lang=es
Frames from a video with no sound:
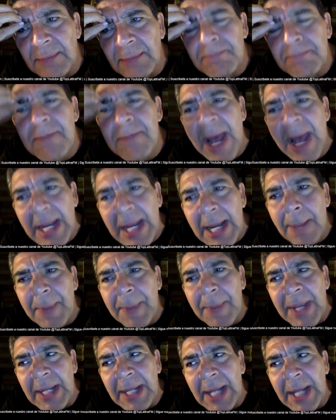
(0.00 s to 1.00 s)
vale la
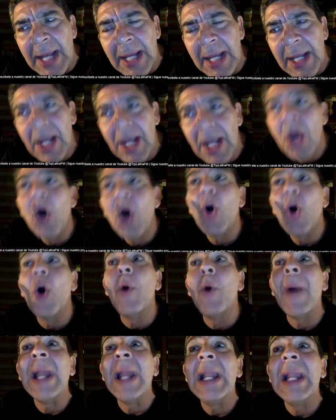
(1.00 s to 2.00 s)
pena o
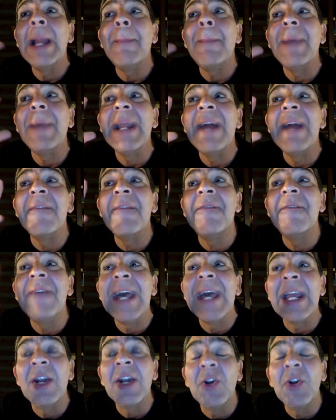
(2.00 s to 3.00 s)
vale la pena
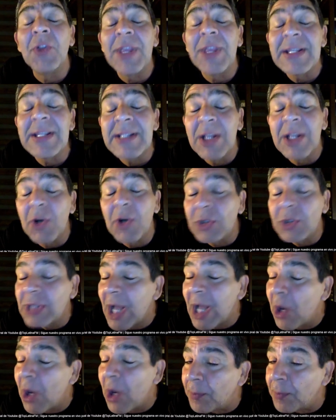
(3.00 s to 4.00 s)
verlo desde
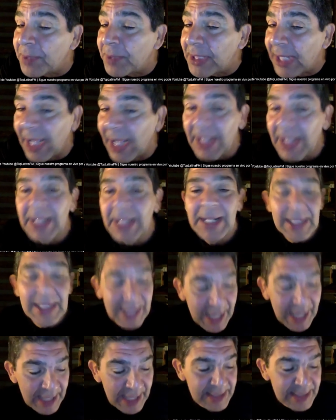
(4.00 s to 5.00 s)
otra óptica,
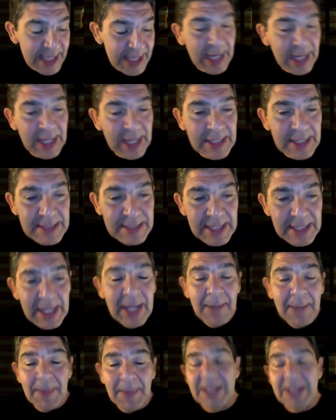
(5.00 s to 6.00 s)
que esa es
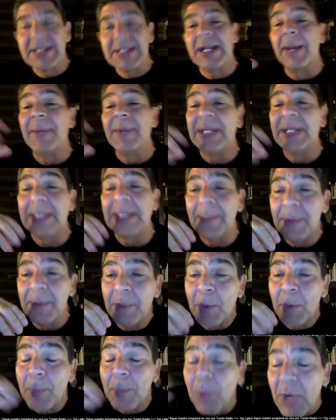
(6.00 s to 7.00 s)
básicamente mi
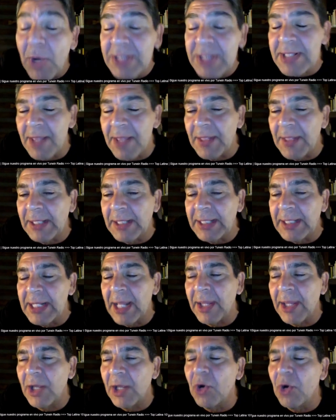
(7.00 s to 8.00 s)
propuesta del día
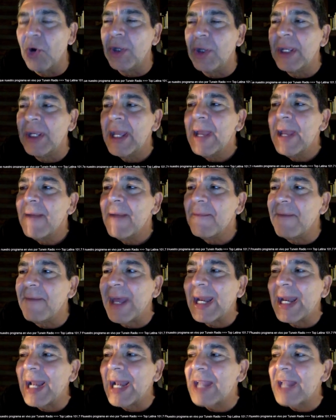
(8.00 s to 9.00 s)
de hoy,
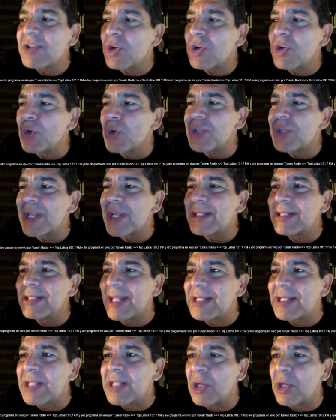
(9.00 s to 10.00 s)
ver las cosas
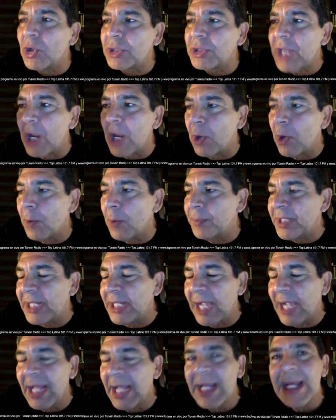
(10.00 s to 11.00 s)
desde otra
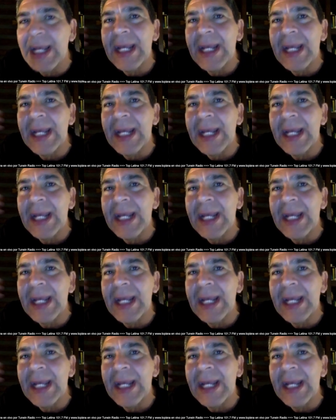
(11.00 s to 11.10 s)
óptica.